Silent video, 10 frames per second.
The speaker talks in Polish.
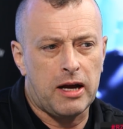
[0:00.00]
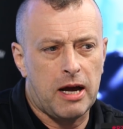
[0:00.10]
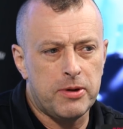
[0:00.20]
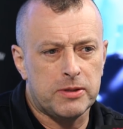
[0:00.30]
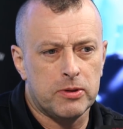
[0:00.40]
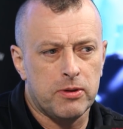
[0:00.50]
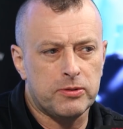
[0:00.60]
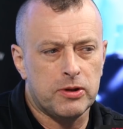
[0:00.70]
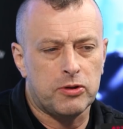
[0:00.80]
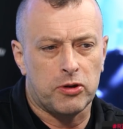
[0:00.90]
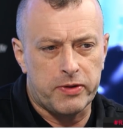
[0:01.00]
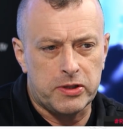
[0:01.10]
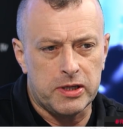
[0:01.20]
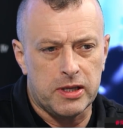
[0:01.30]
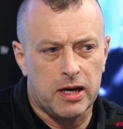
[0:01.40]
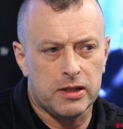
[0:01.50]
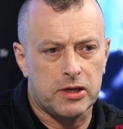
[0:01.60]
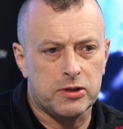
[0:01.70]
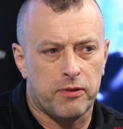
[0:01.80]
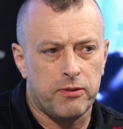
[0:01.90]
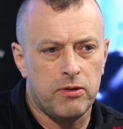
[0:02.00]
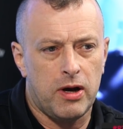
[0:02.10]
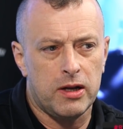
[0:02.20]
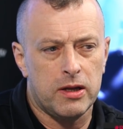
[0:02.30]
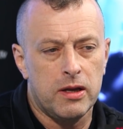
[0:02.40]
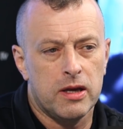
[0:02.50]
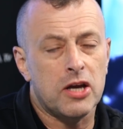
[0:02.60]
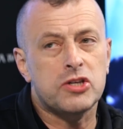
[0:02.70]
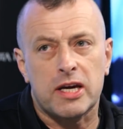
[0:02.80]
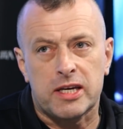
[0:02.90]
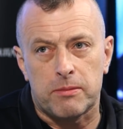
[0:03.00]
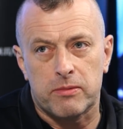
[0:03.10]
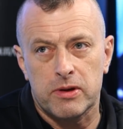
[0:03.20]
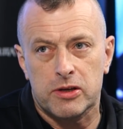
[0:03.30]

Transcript: y taka, powiedzmy, no, y, kontrowersyjna tekstowo, ale ja czekam.